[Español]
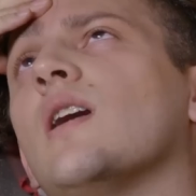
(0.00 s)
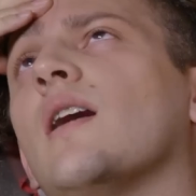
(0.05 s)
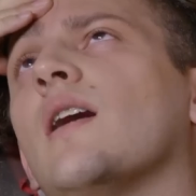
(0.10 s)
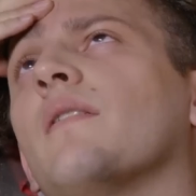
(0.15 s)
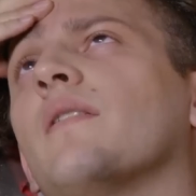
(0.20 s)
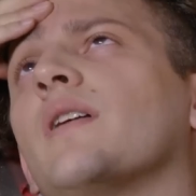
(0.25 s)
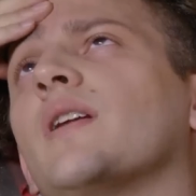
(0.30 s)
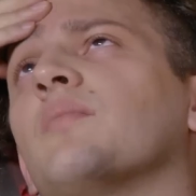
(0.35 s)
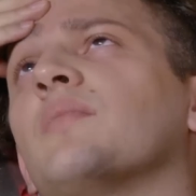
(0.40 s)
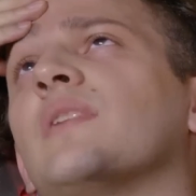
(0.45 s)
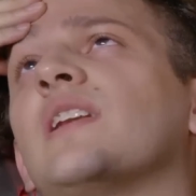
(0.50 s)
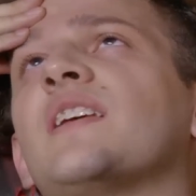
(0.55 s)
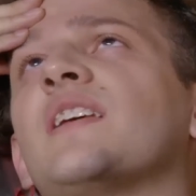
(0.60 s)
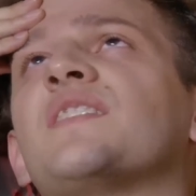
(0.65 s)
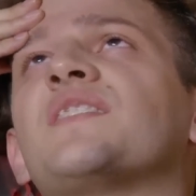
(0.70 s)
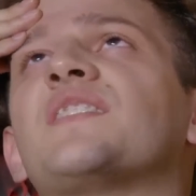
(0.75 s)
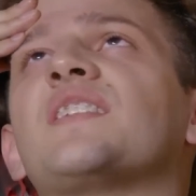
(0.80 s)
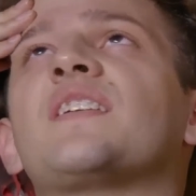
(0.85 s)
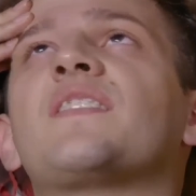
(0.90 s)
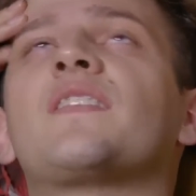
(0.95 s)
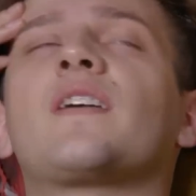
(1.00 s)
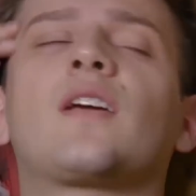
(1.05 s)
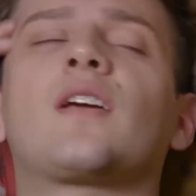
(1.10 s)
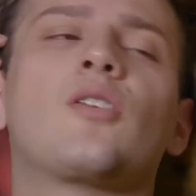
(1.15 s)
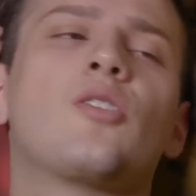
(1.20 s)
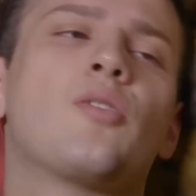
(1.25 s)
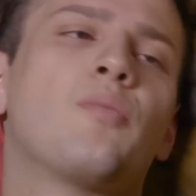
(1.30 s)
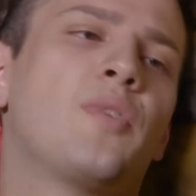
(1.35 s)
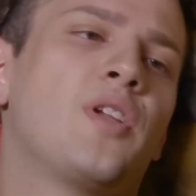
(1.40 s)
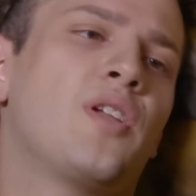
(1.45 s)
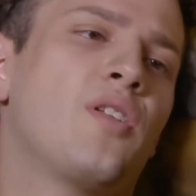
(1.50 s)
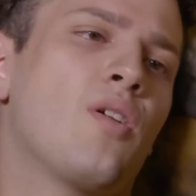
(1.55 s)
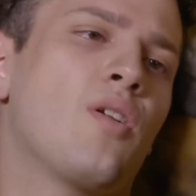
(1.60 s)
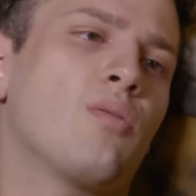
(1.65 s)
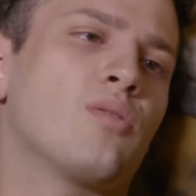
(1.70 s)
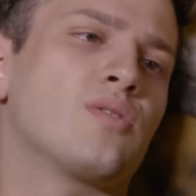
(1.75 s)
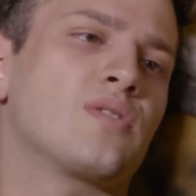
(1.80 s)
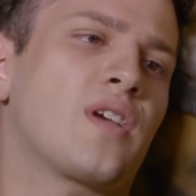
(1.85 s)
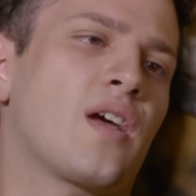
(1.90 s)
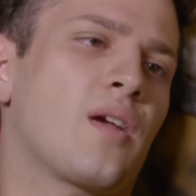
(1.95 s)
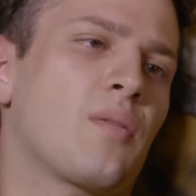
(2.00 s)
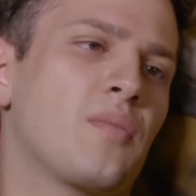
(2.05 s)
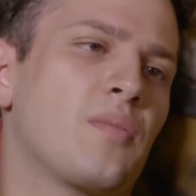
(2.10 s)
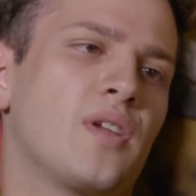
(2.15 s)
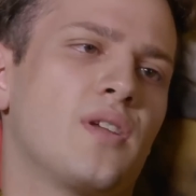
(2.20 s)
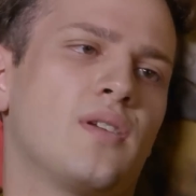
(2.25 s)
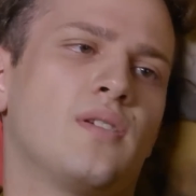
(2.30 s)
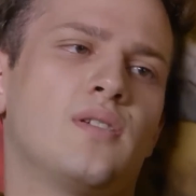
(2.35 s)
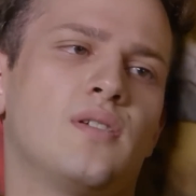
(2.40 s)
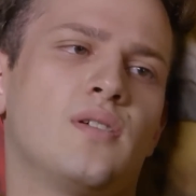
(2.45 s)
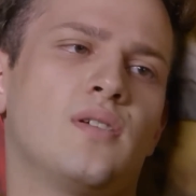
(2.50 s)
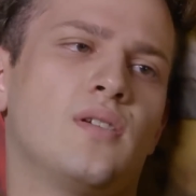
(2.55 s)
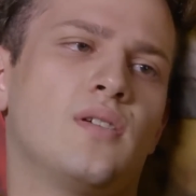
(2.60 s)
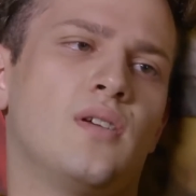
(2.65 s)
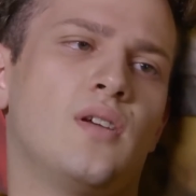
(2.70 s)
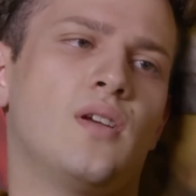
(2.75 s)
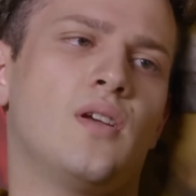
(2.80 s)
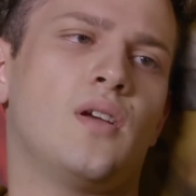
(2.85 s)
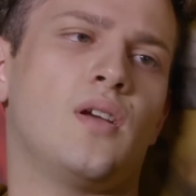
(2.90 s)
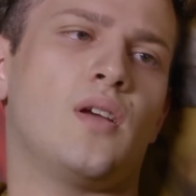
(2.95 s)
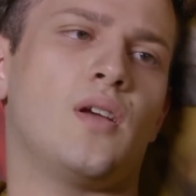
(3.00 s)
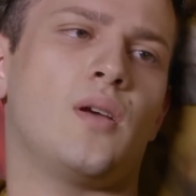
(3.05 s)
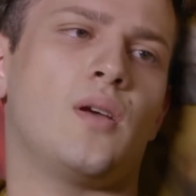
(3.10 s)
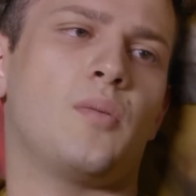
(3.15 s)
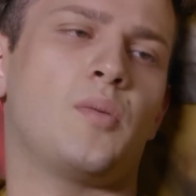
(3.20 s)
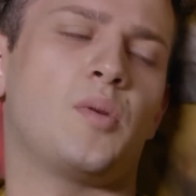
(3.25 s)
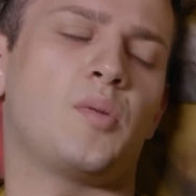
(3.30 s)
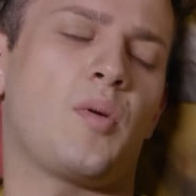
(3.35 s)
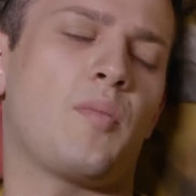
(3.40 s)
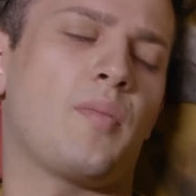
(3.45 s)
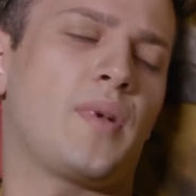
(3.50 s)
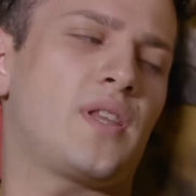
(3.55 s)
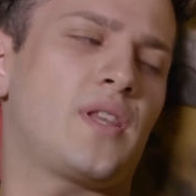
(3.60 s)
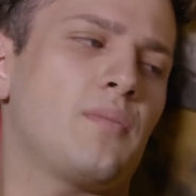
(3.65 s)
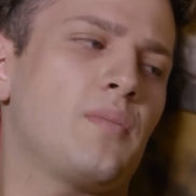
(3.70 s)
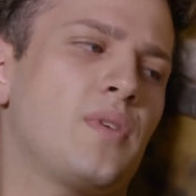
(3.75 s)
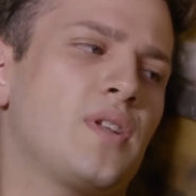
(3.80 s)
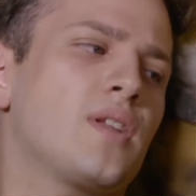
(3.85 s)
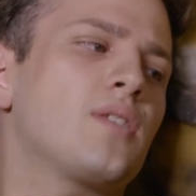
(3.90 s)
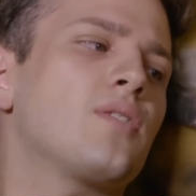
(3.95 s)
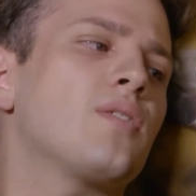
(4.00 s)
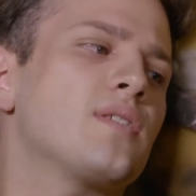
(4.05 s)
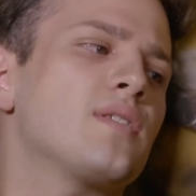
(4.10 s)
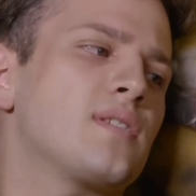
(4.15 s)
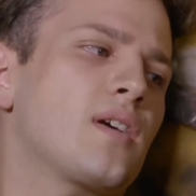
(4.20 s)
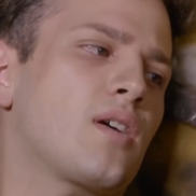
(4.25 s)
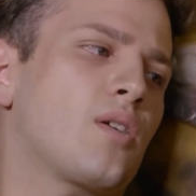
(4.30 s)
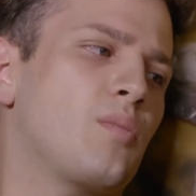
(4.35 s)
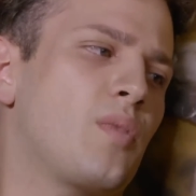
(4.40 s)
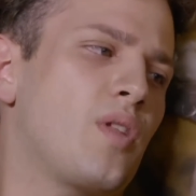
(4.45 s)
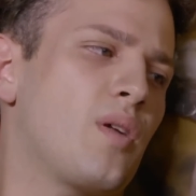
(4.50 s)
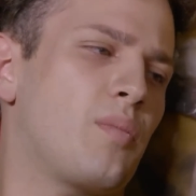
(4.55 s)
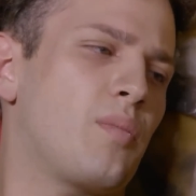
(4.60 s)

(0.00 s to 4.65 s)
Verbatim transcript: A ver, Emilia, entiende que no han venido a buscarme. Mi mamá te manda toda esta comida